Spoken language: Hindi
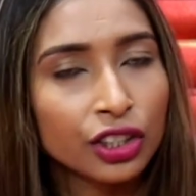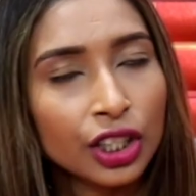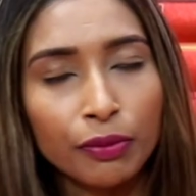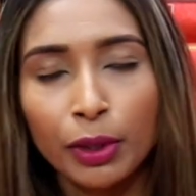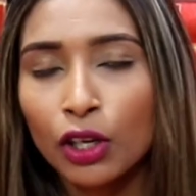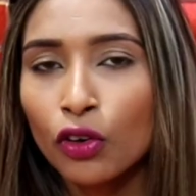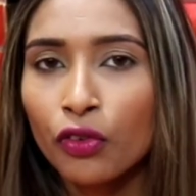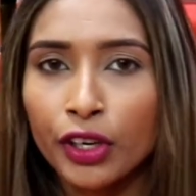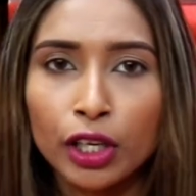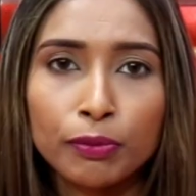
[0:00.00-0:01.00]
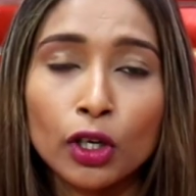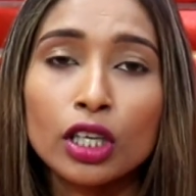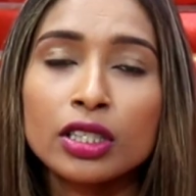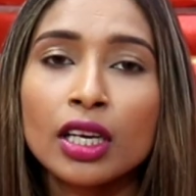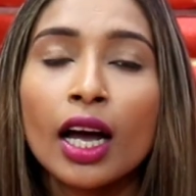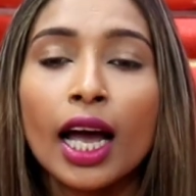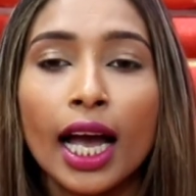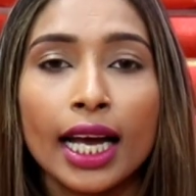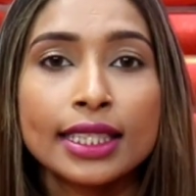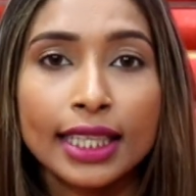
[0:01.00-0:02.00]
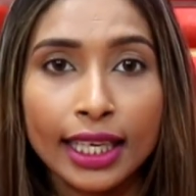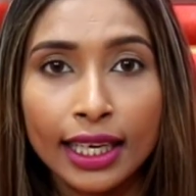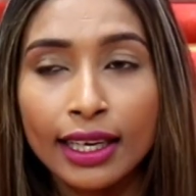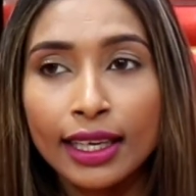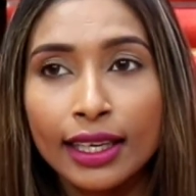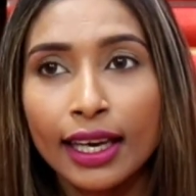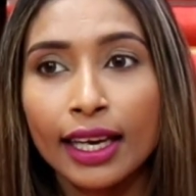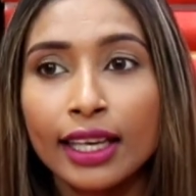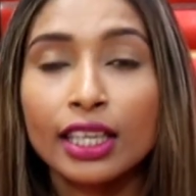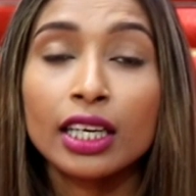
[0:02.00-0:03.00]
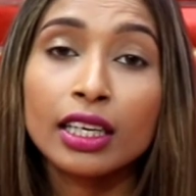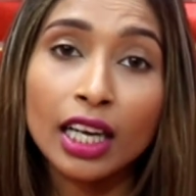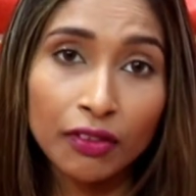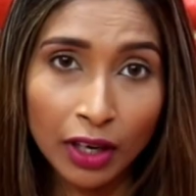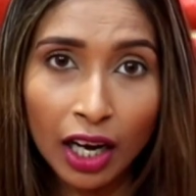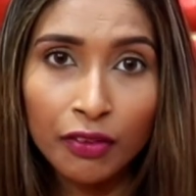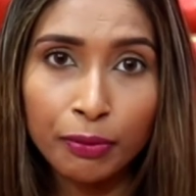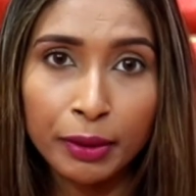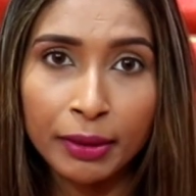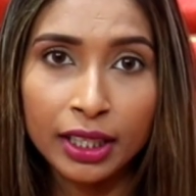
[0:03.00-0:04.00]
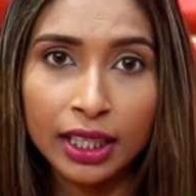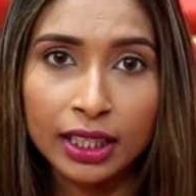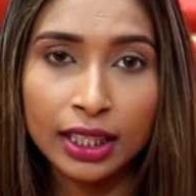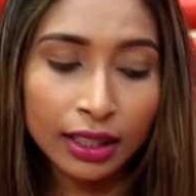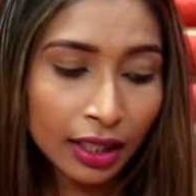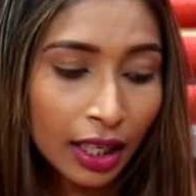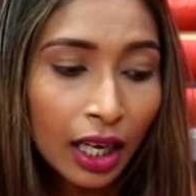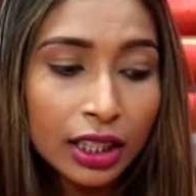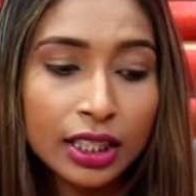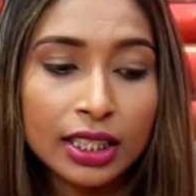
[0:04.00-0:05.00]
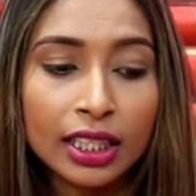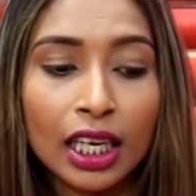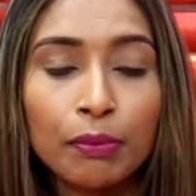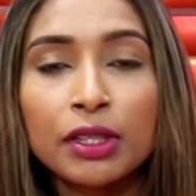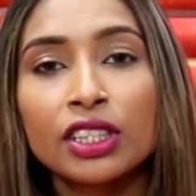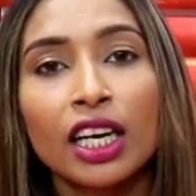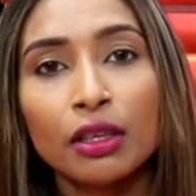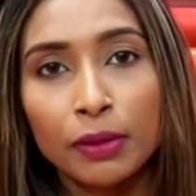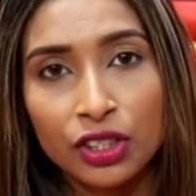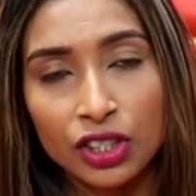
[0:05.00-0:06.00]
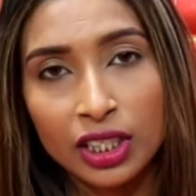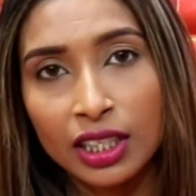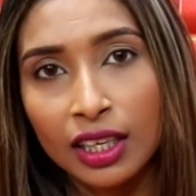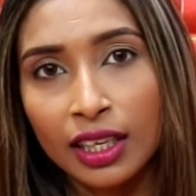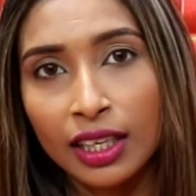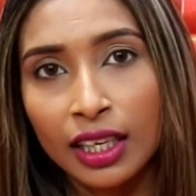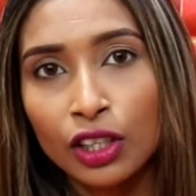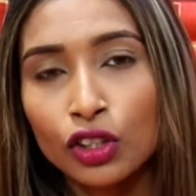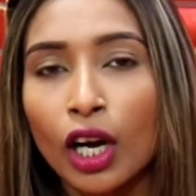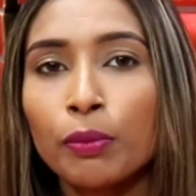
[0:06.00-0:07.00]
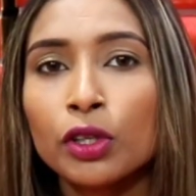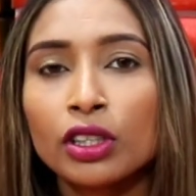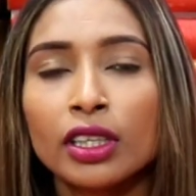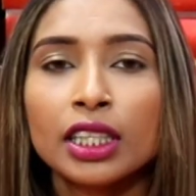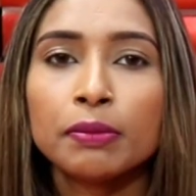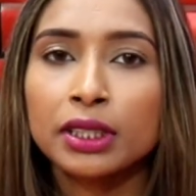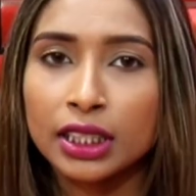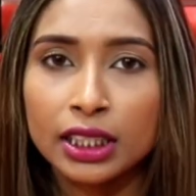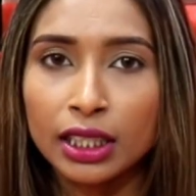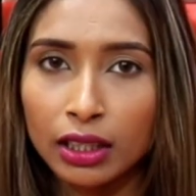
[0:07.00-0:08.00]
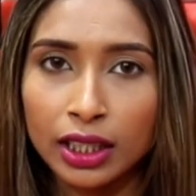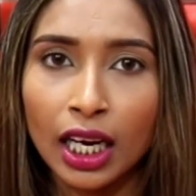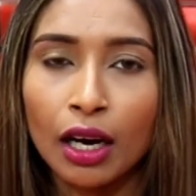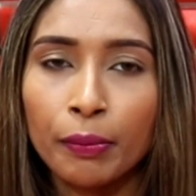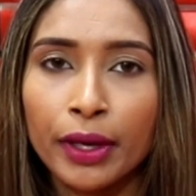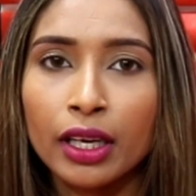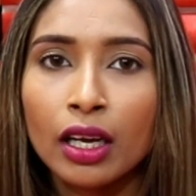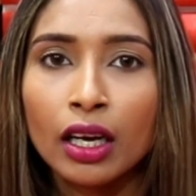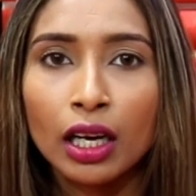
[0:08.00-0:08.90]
जी बिल्कुल फ्री ऑफ कॉस्ट एंड सेकेंडली ये है कि अगर आप हाफ पेमेंट करते जैसे कि आपने साड़ी परचेस कर लिए तो आपको थर्टी परसेंट यहाँ पे